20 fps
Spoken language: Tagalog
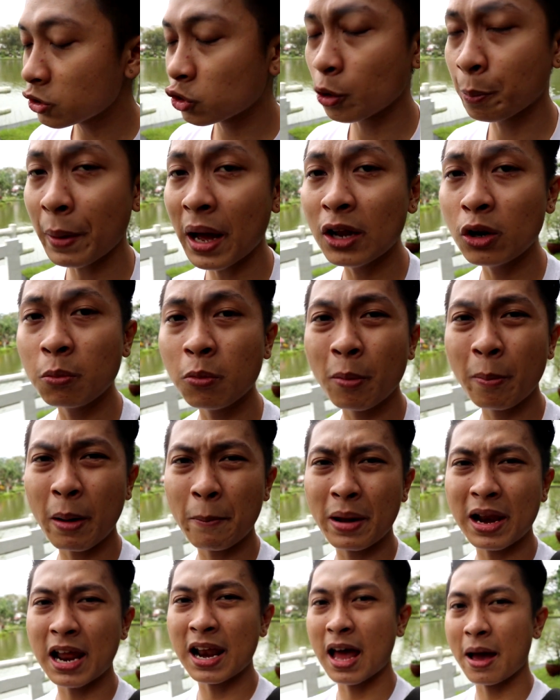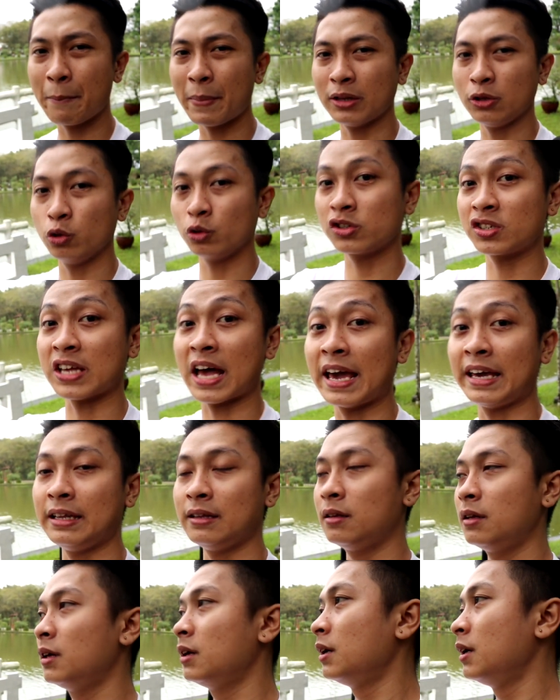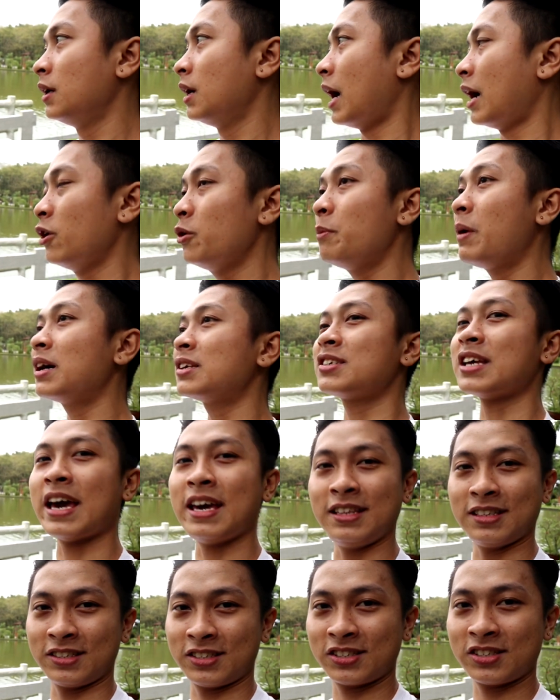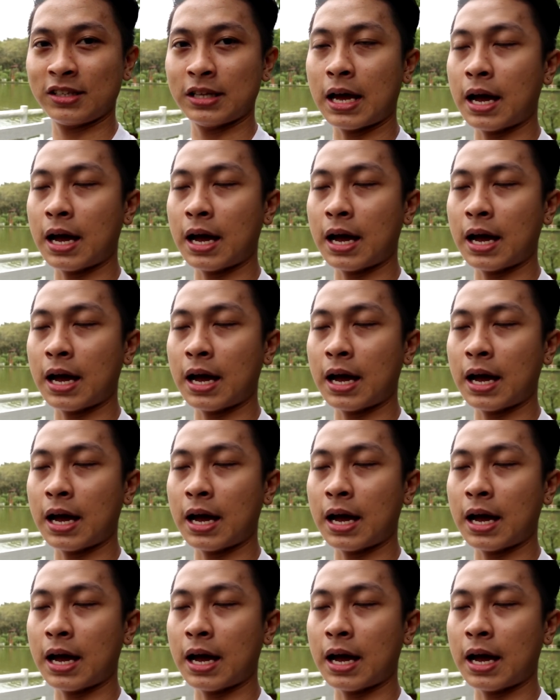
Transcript: So paano mo ba malalaman yung sign? Ano yung mga signs